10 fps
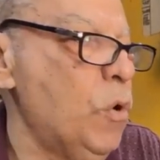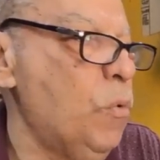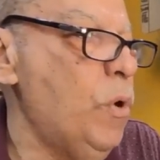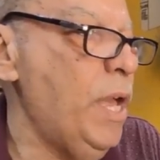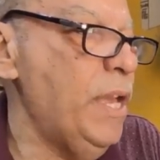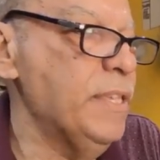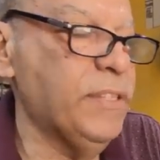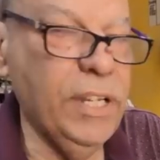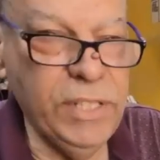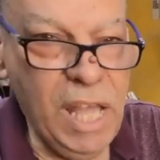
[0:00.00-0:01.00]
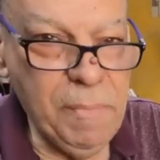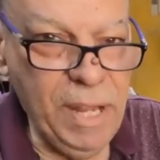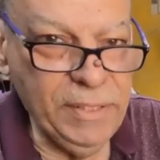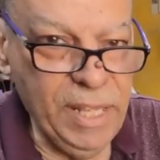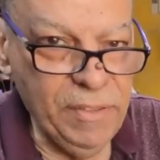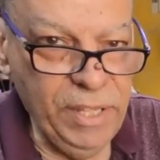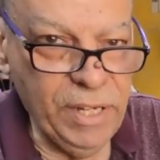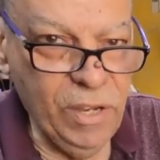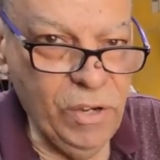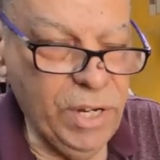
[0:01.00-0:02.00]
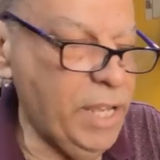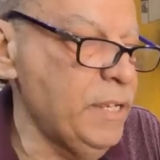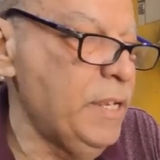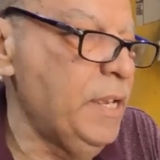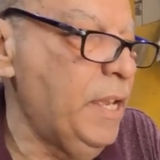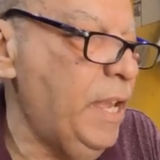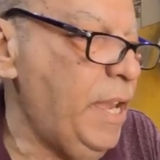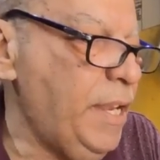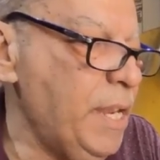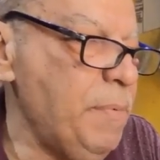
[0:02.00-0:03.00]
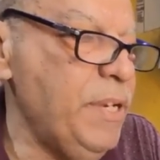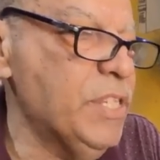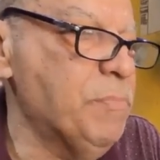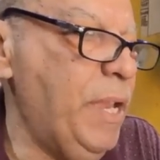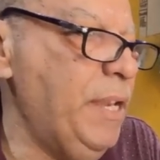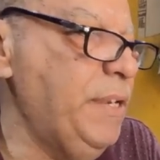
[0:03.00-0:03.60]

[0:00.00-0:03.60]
واستخدامات كثيرة أخرى احنا بالنسبة